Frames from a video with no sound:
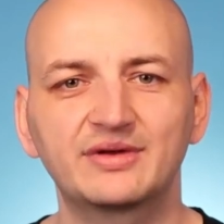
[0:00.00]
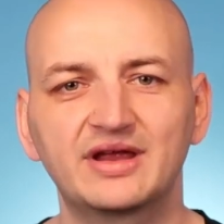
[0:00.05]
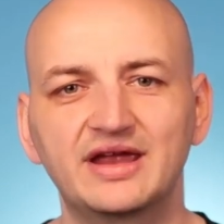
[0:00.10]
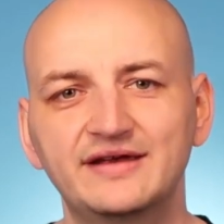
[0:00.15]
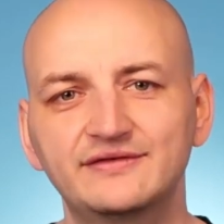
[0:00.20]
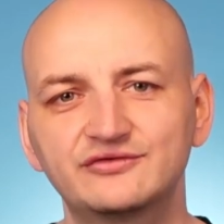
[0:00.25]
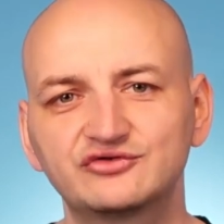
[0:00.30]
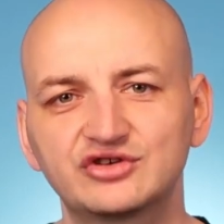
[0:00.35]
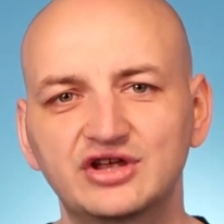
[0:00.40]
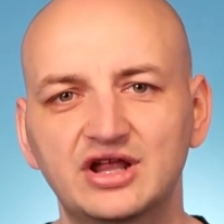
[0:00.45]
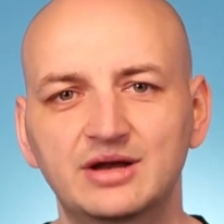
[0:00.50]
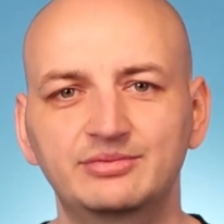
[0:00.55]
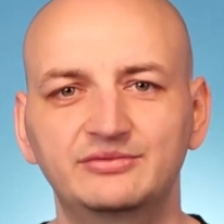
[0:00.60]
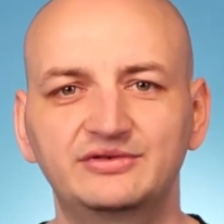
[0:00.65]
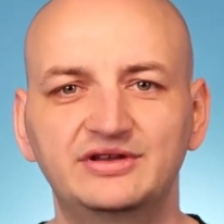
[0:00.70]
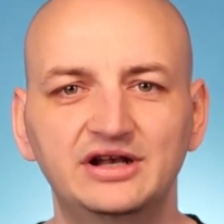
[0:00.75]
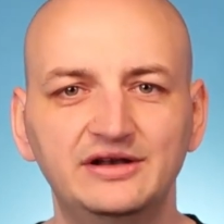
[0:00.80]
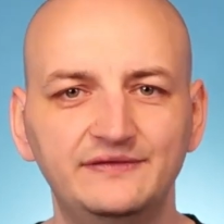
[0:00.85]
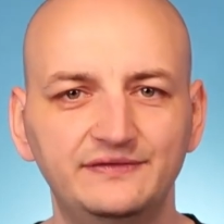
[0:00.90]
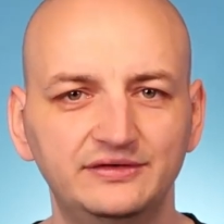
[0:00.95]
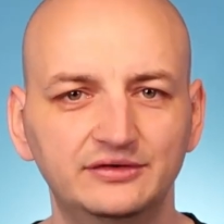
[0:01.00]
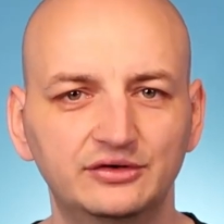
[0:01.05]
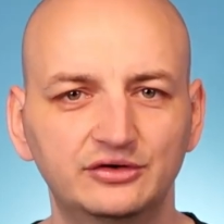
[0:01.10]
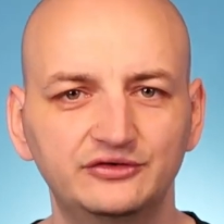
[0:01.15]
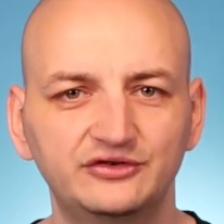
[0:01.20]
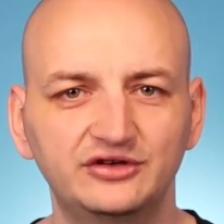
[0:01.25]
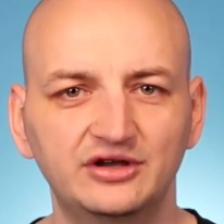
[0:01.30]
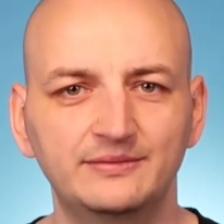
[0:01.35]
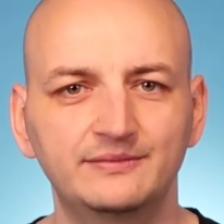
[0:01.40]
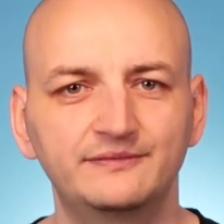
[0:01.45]
F Sharp, Delphi
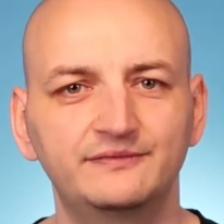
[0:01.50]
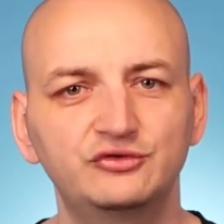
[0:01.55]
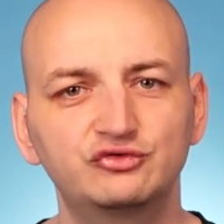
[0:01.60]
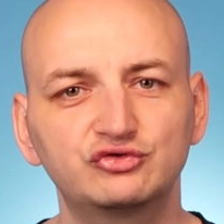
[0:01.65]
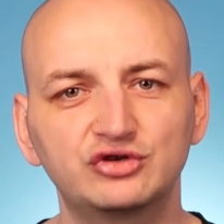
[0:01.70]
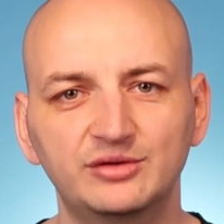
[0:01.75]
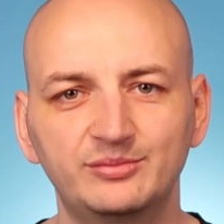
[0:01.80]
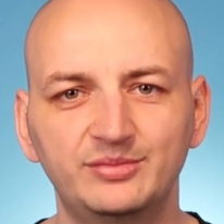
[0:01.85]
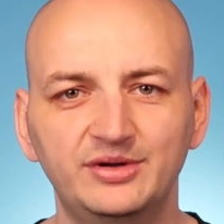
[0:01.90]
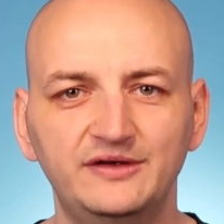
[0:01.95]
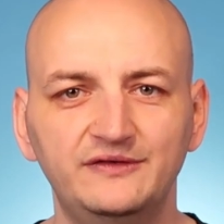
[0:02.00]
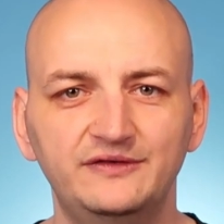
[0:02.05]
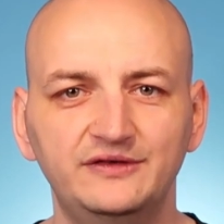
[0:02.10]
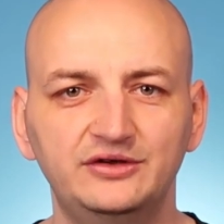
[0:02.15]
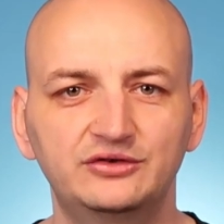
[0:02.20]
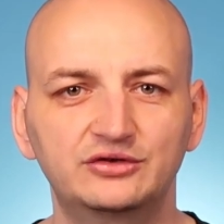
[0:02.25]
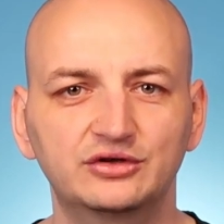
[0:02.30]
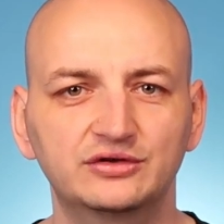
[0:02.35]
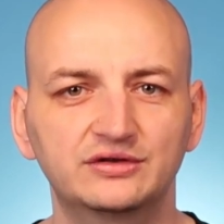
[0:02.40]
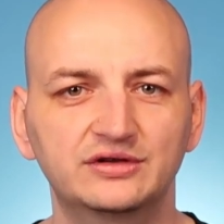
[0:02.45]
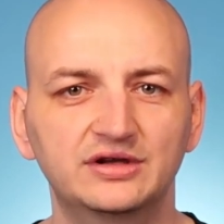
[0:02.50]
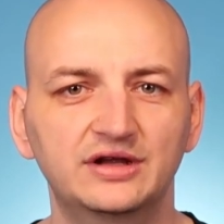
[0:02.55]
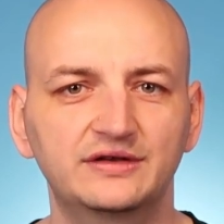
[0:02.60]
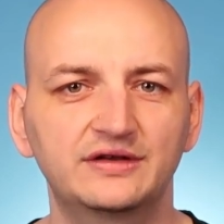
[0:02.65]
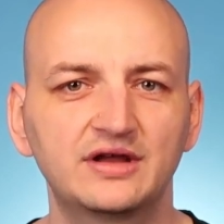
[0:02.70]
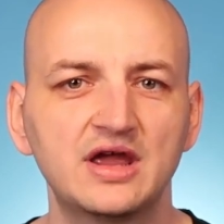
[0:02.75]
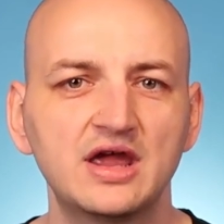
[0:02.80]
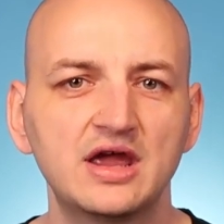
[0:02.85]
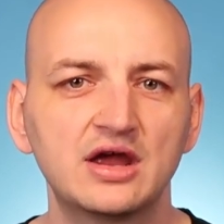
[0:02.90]
8, Visual Basic .NET,